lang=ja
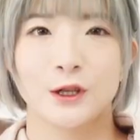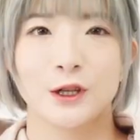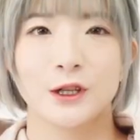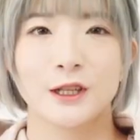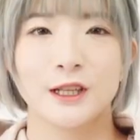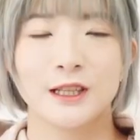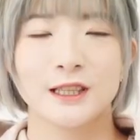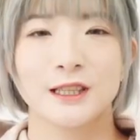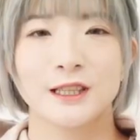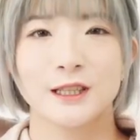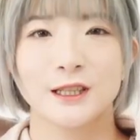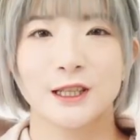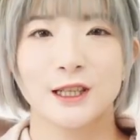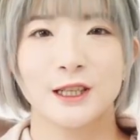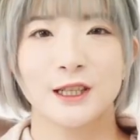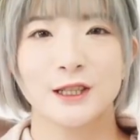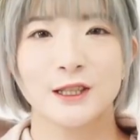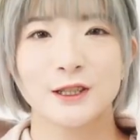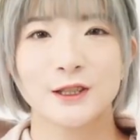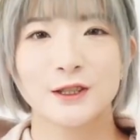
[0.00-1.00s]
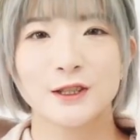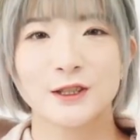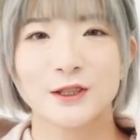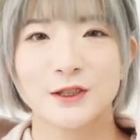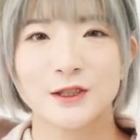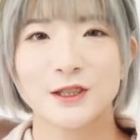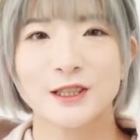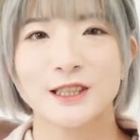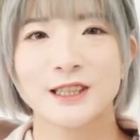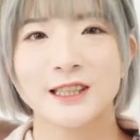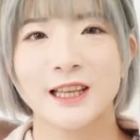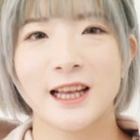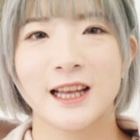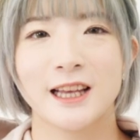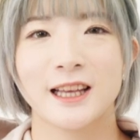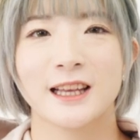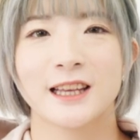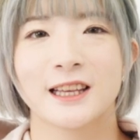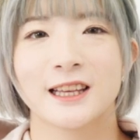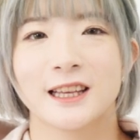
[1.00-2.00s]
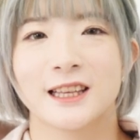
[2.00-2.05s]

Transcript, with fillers: 私が優勝して